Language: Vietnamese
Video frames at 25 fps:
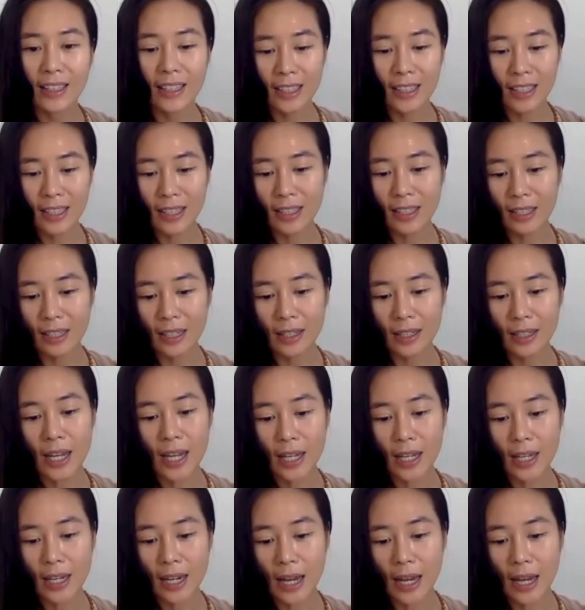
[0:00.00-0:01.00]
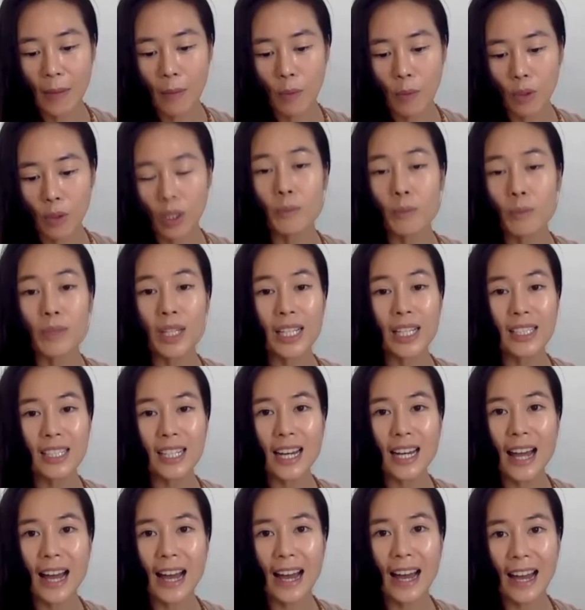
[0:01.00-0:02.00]
thế thì à, đây là một thông tin
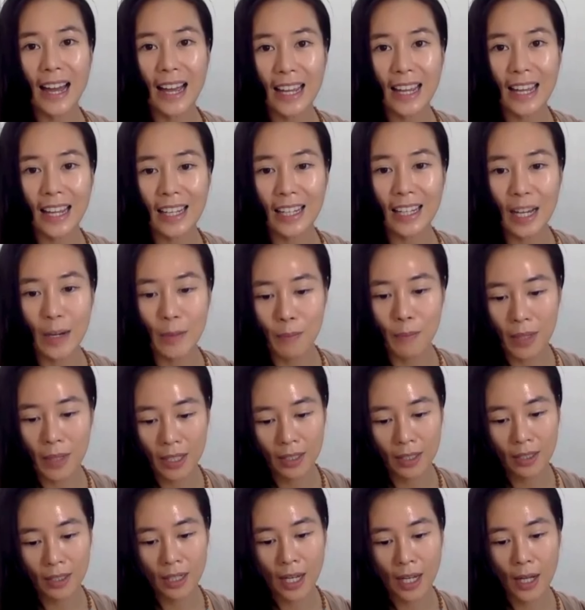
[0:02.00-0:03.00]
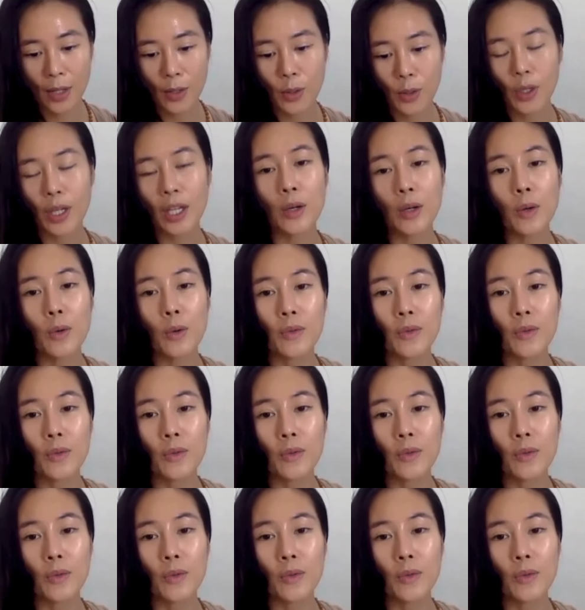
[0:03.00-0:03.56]
rất là hay cảm ơn à, yogi dạ.